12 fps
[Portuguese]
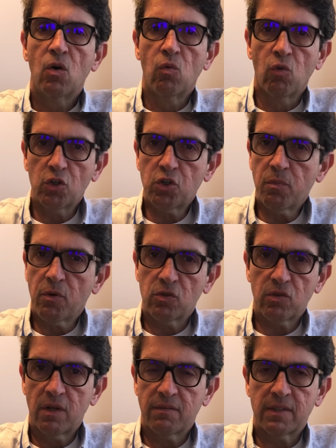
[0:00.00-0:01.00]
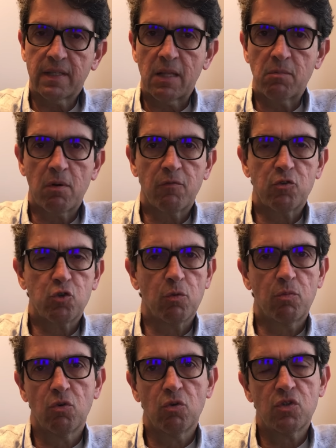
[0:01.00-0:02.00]
Um outro ponto levantado pelo professor
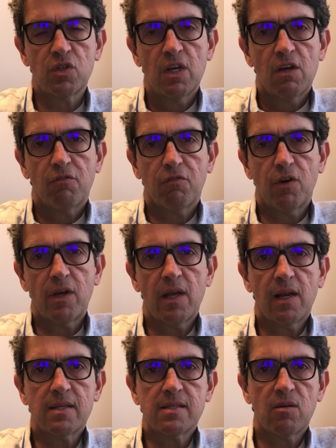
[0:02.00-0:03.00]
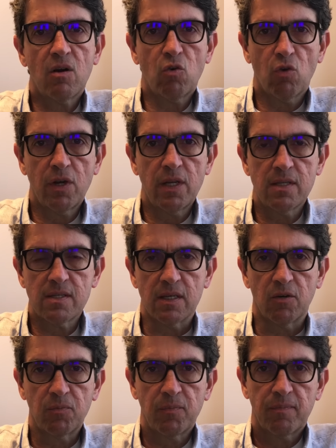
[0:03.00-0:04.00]
Brooks foi em relação à
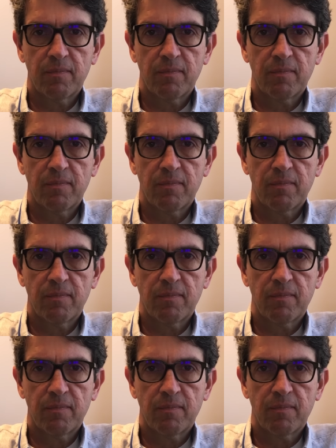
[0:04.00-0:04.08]
cognição.